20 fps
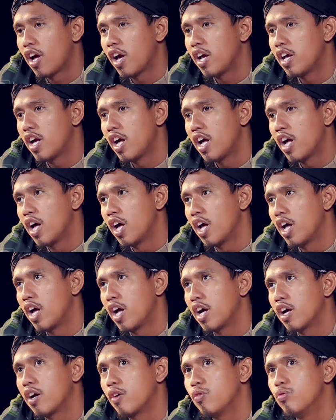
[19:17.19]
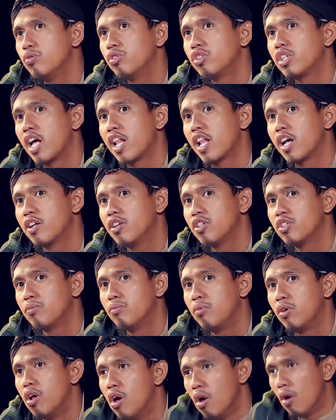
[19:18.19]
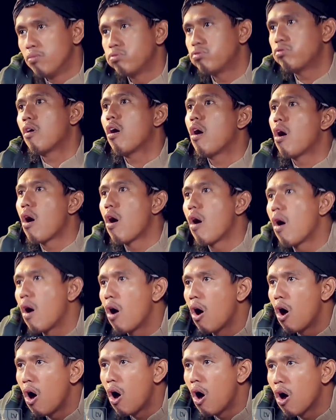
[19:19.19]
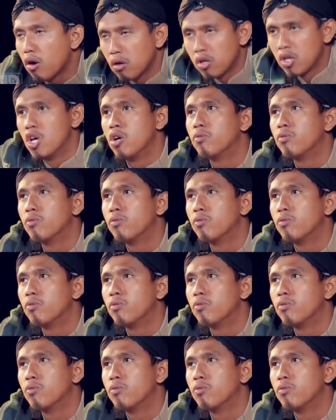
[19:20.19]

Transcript: kayak unta lagi disembelih wak